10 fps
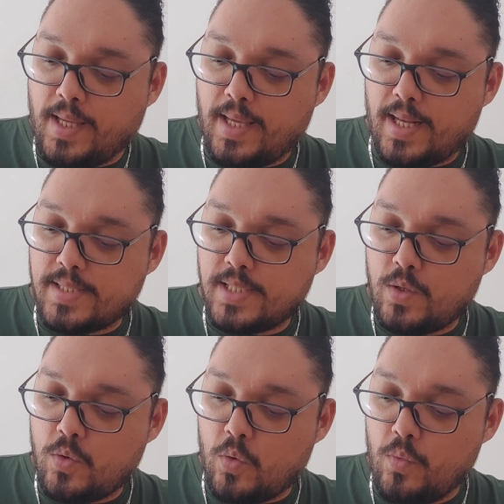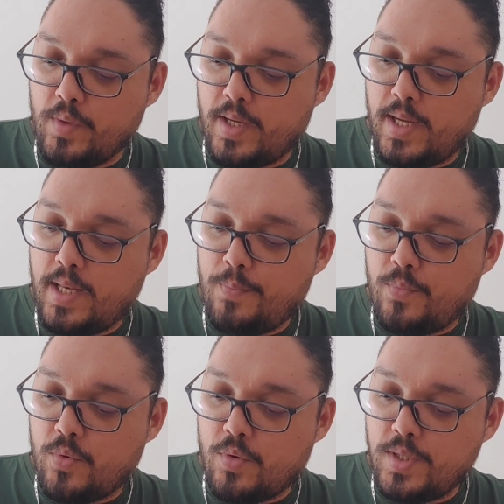e ela secou, e
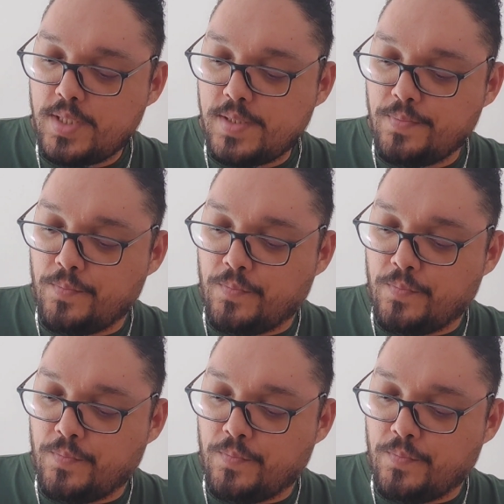depois